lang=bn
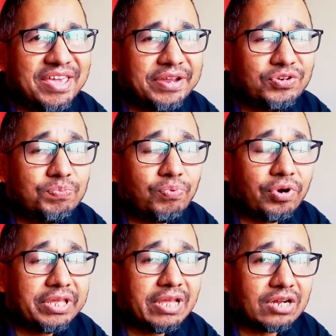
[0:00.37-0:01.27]
একটু
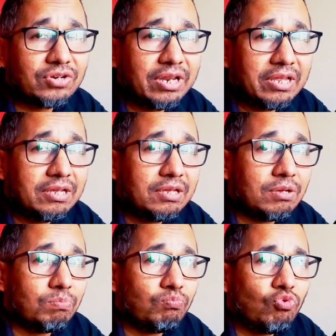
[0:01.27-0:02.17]
পরেই আসলে
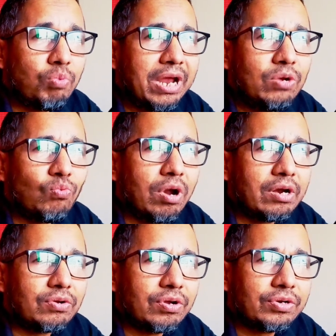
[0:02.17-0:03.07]
মোবাইল
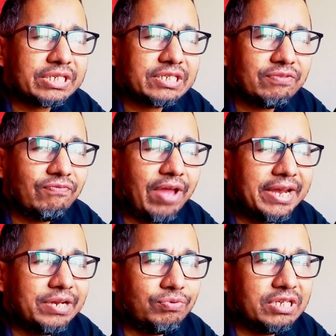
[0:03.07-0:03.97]
ওয়ার্ল্ড কংগ্রেসের
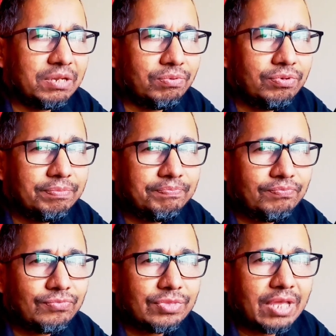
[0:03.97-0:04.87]
ফ্লাইটে উঠে যাব
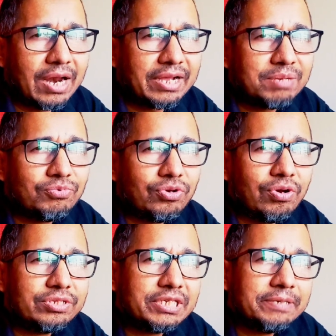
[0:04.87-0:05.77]
তার আগে মনে
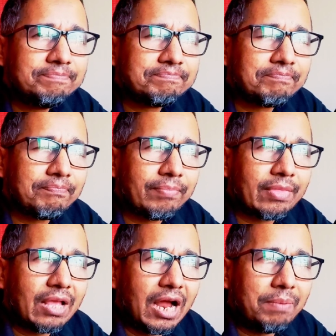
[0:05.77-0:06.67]
হলো যে
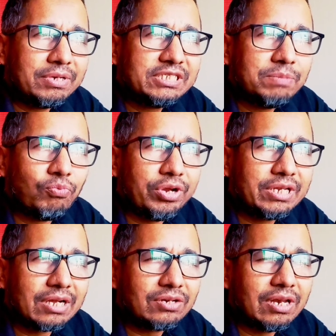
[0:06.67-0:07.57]
আমার যে
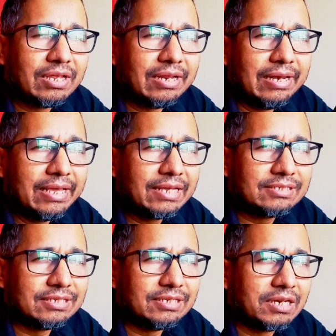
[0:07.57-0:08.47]
বইটা আসলে
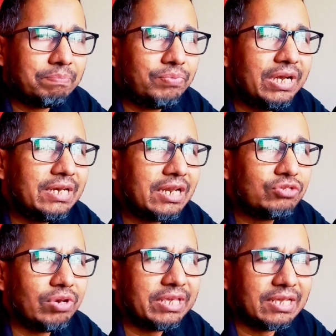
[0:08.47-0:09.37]
লিখেছি যেটা প্রিন্টারে
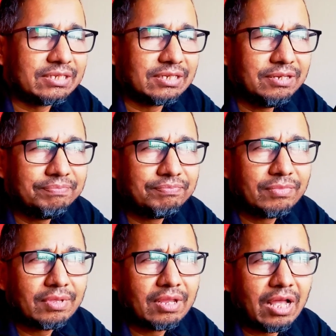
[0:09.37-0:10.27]
চলে গিয়েছে
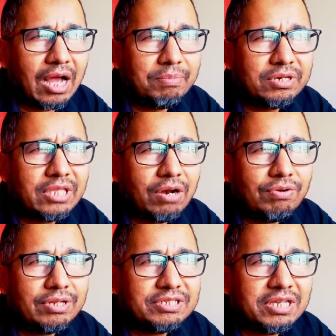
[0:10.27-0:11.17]
আমার
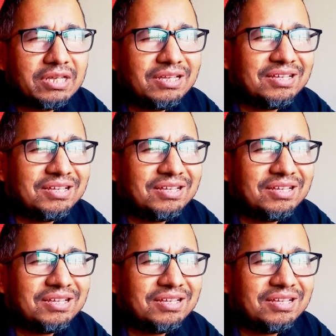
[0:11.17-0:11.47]
ধারণা যে